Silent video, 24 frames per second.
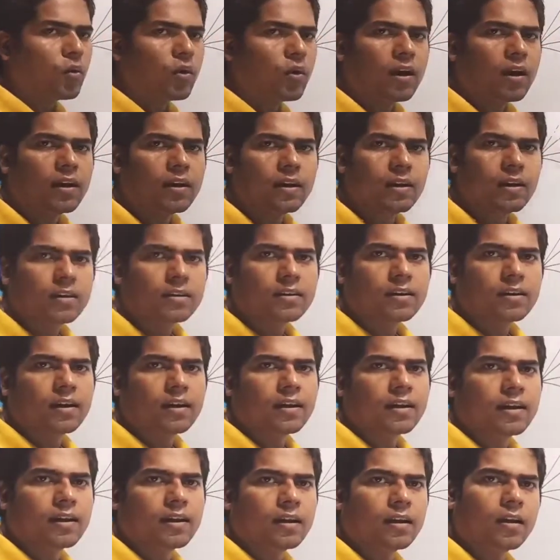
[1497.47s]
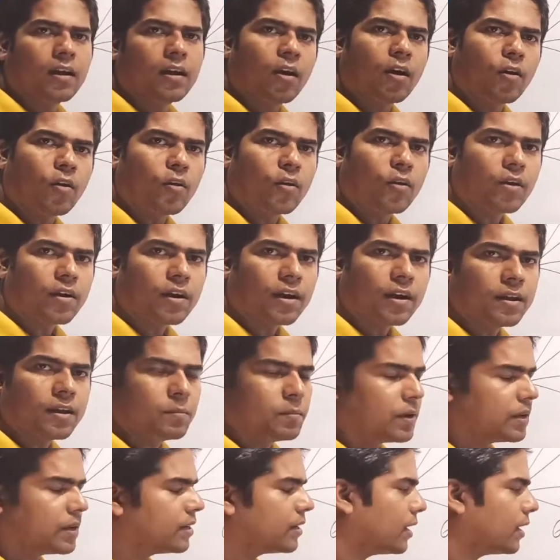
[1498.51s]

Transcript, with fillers: अलग ट्रेंगल और नहीं बन रहा